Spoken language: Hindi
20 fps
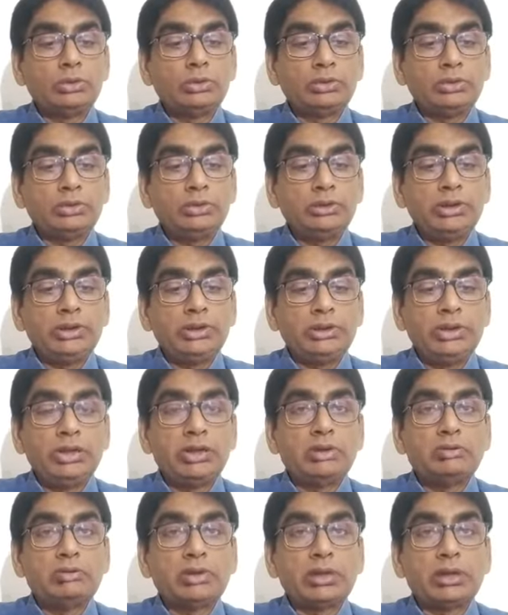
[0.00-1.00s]
ये
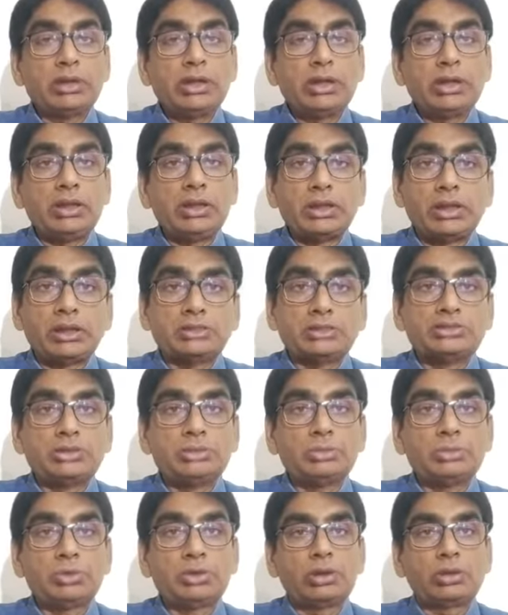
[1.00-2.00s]
दीनावर के काजी
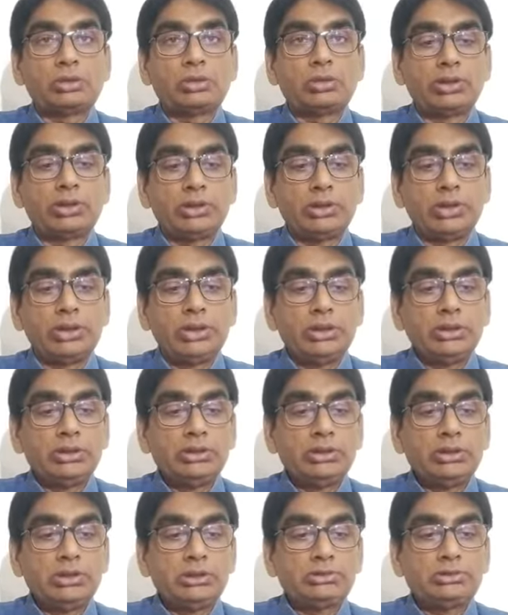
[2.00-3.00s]
मुकर हुए थे
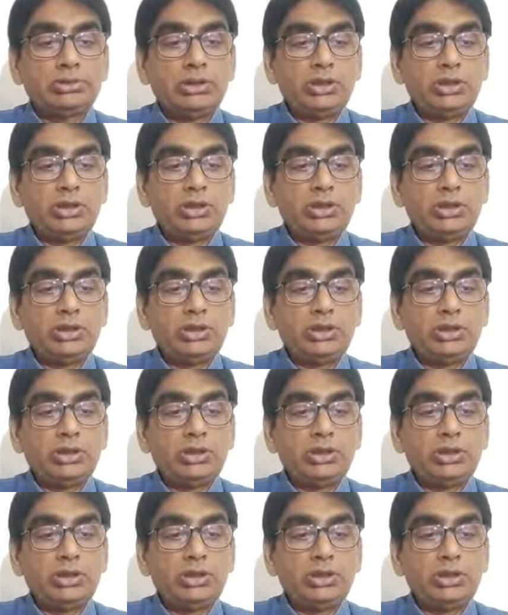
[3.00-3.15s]
इसलिए